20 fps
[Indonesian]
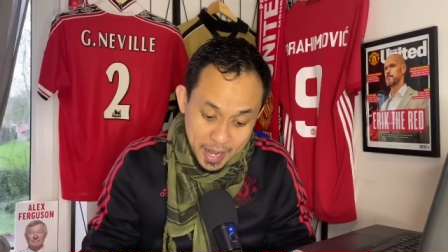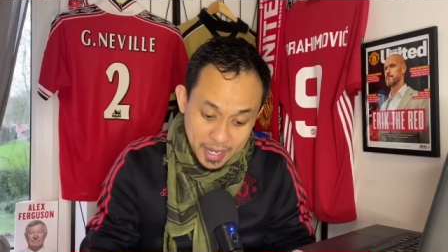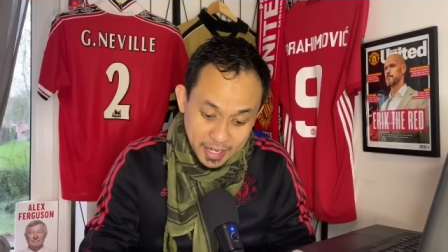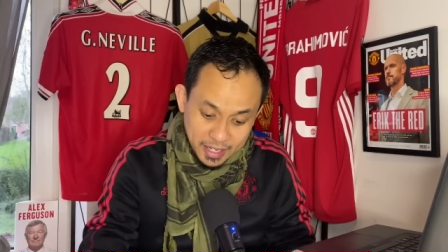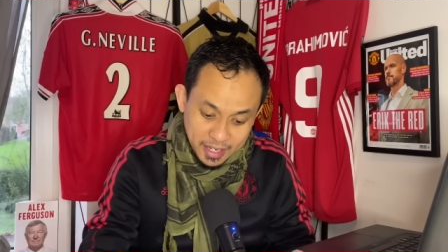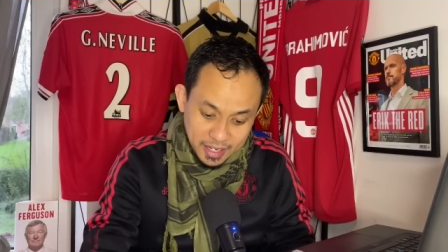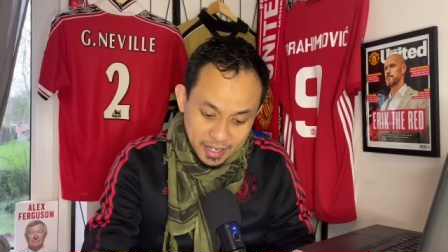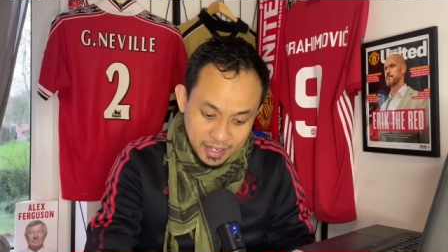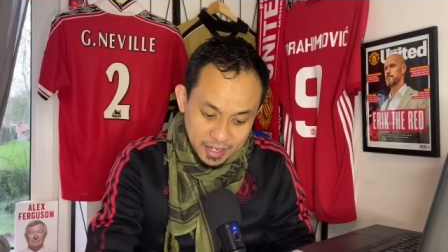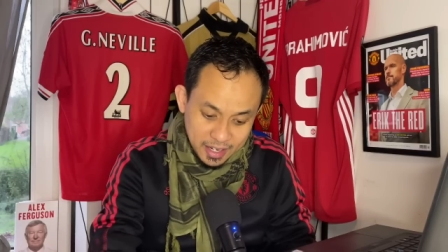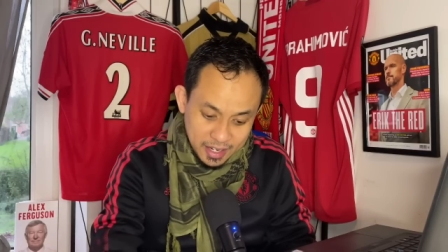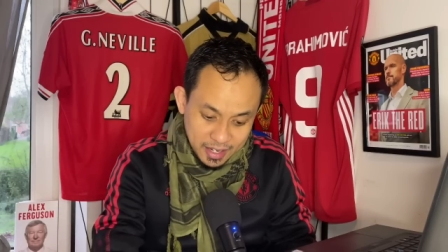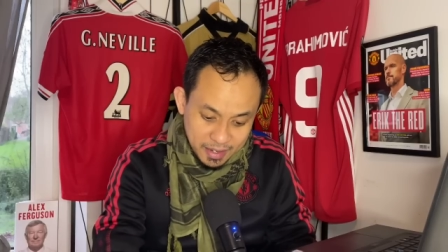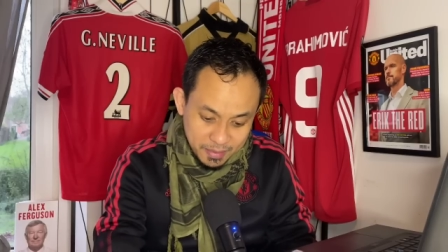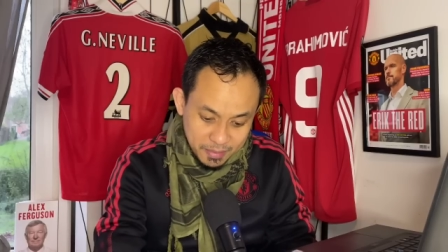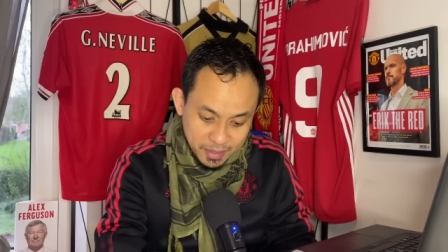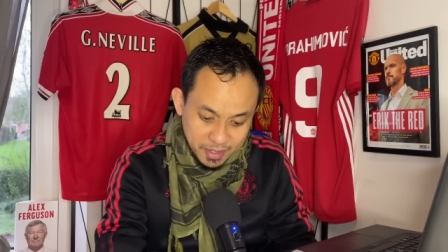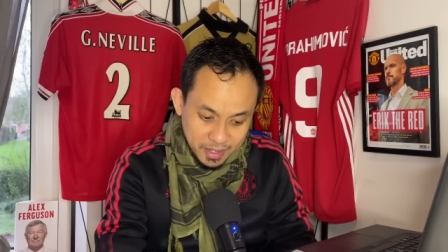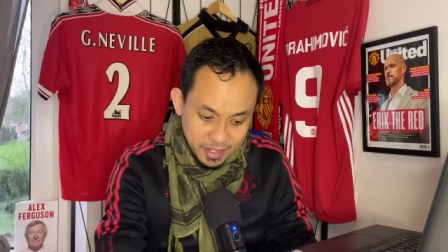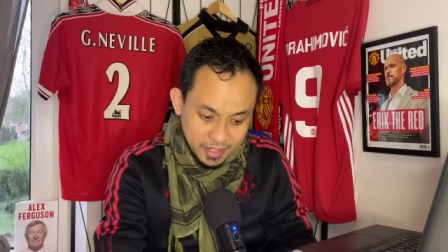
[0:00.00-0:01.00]
League karena
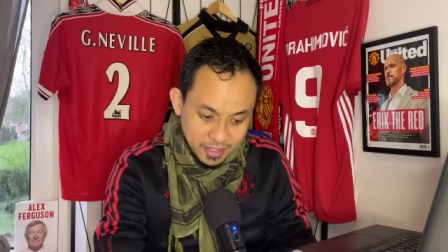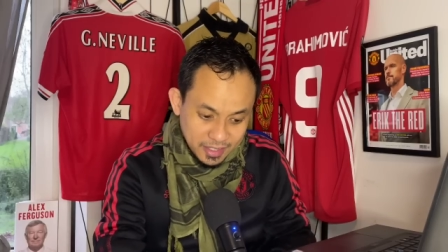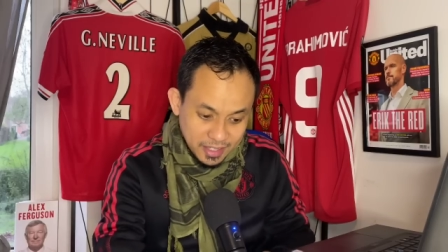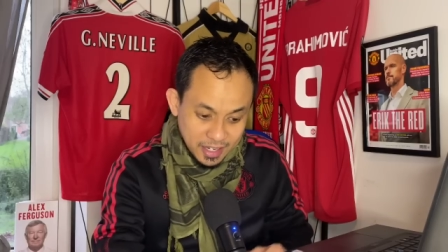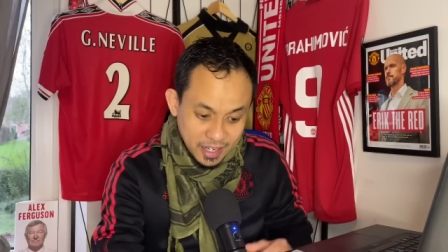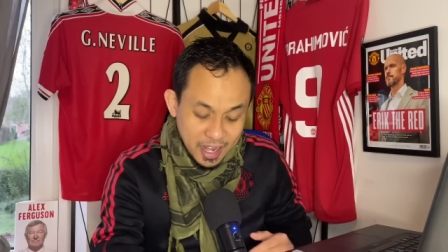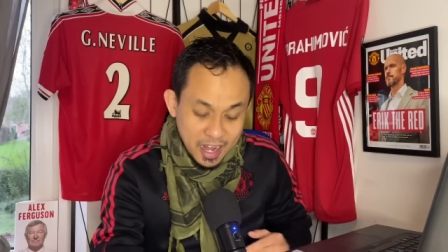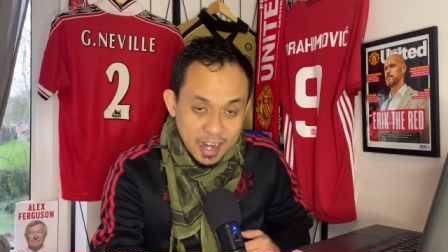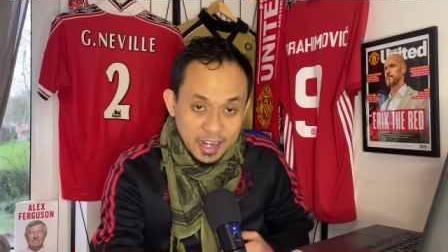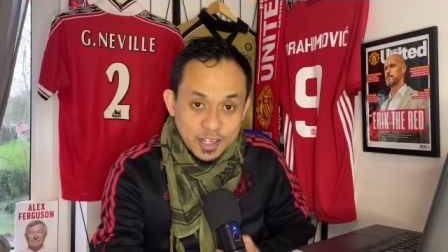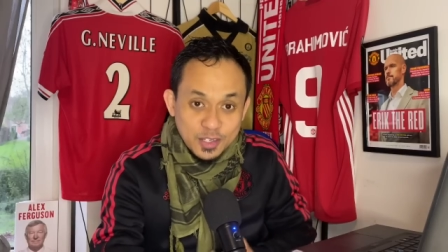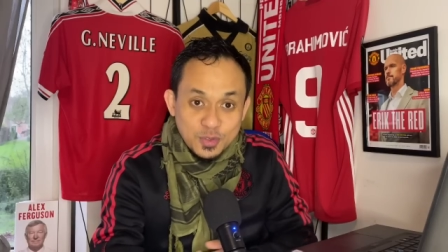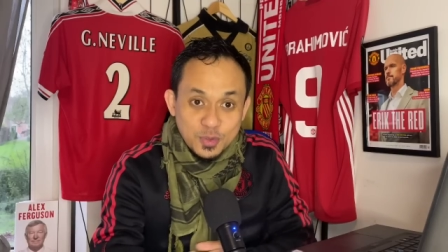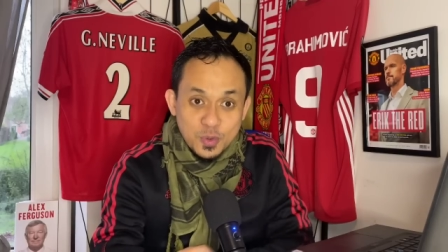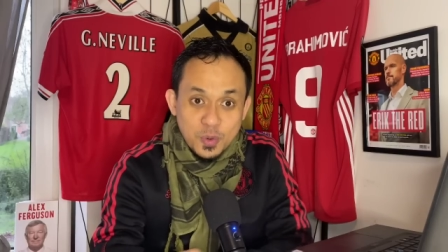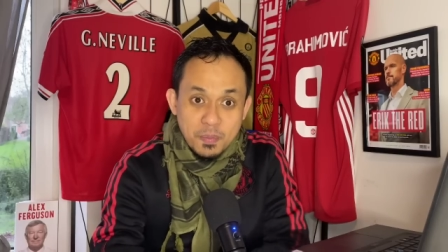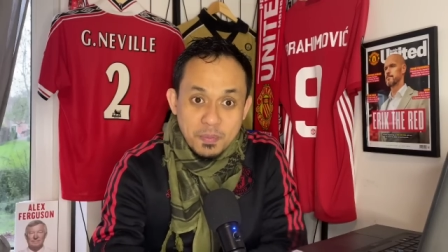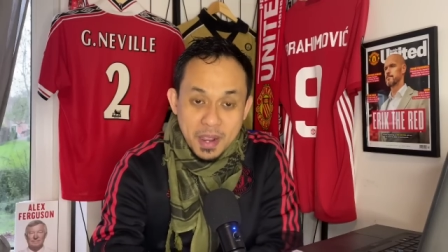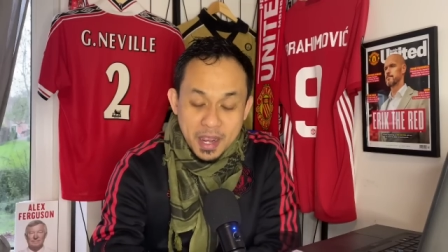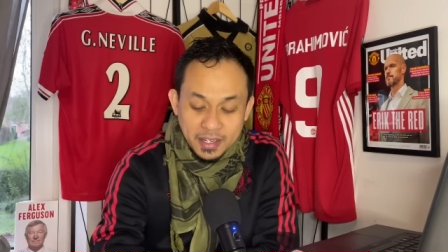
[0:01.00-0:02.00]
eh, gelarnya
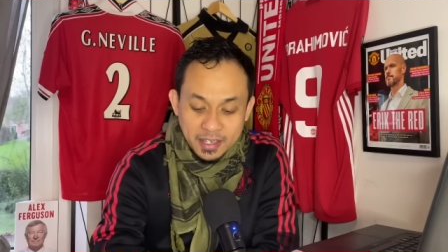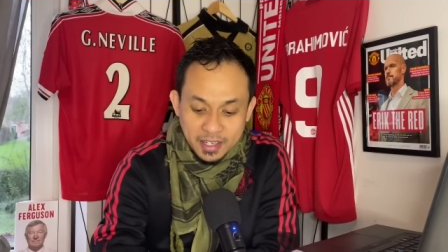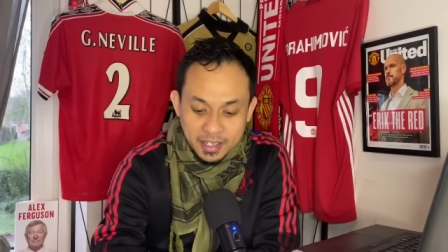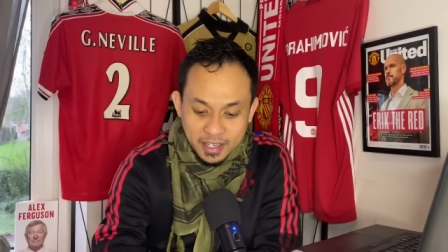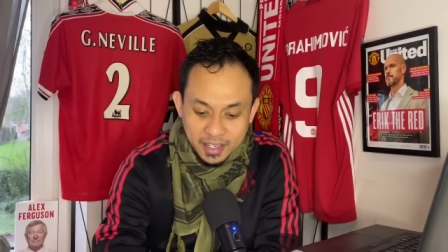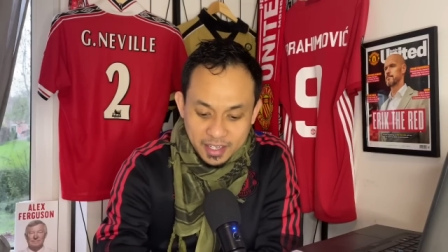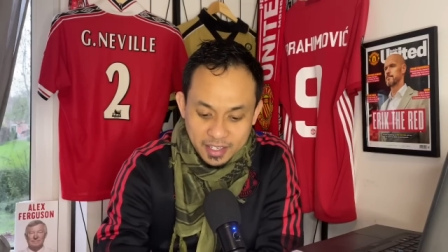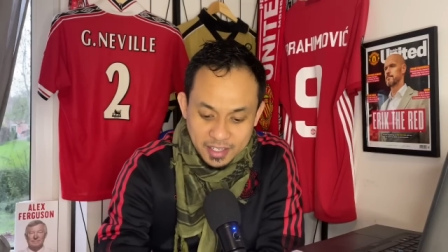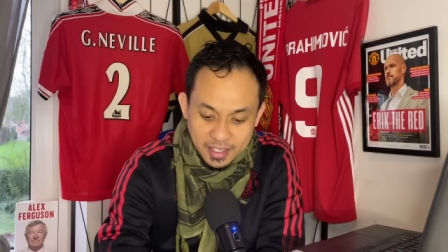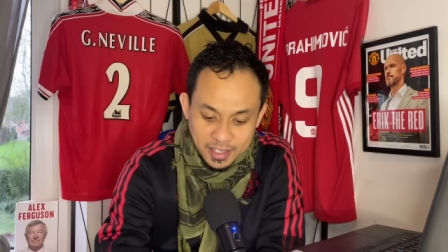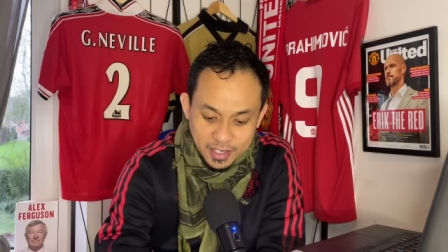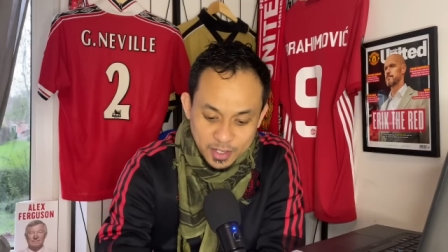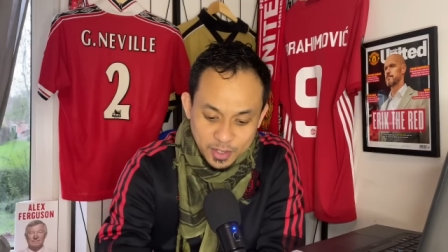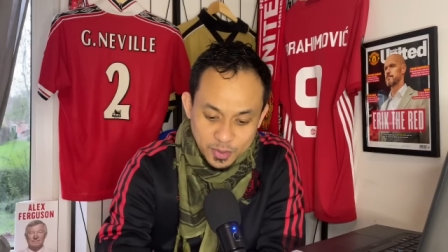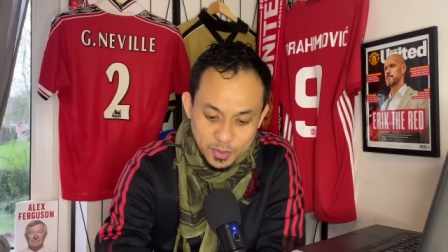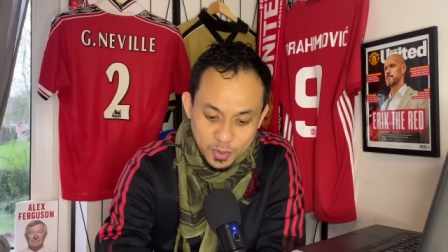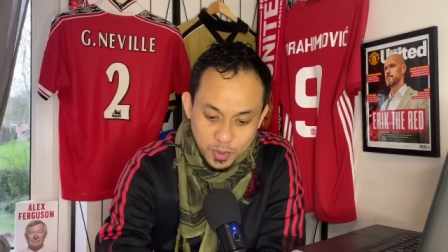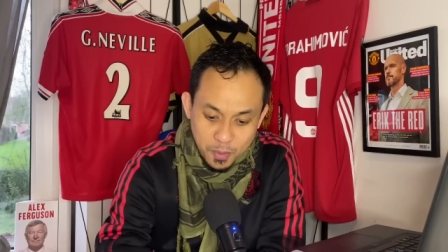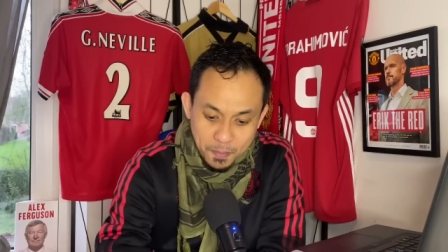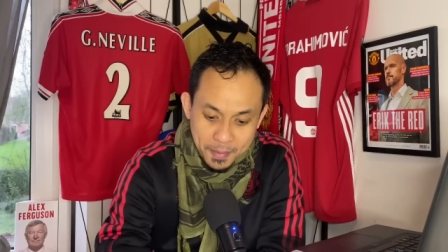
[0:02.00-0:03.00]
cukup banyak ya di
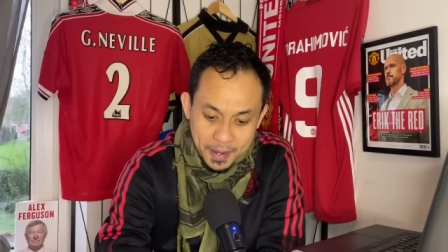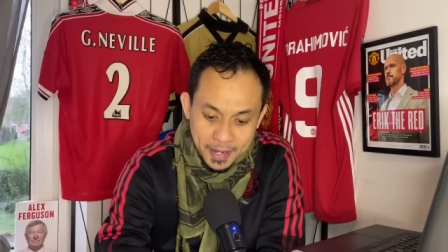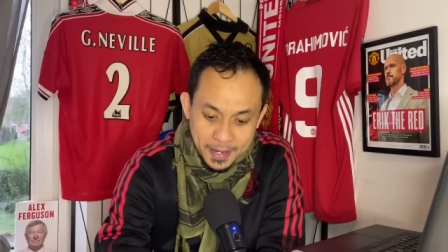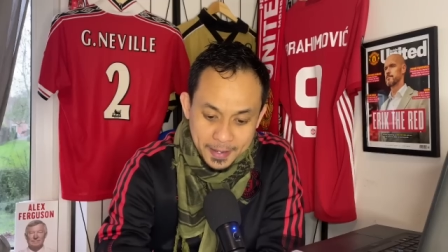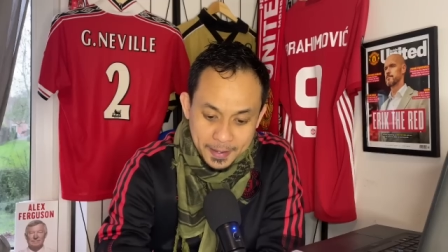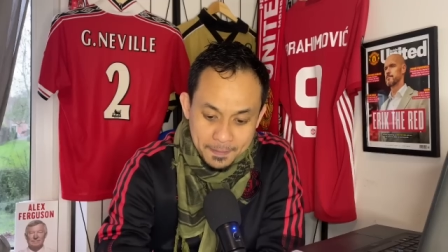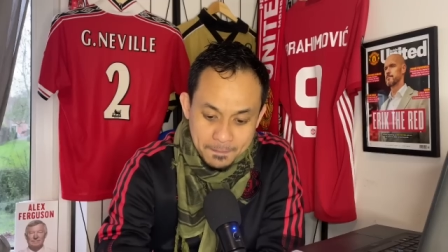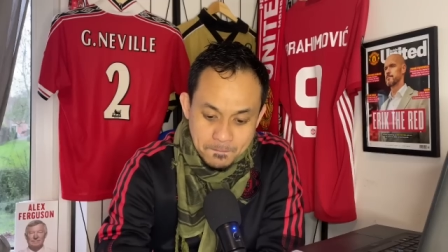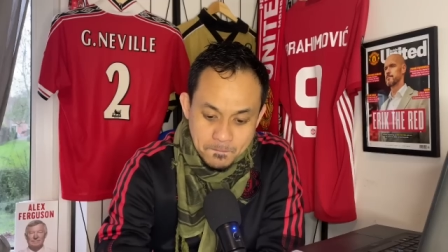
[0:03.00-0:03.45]
Europa League.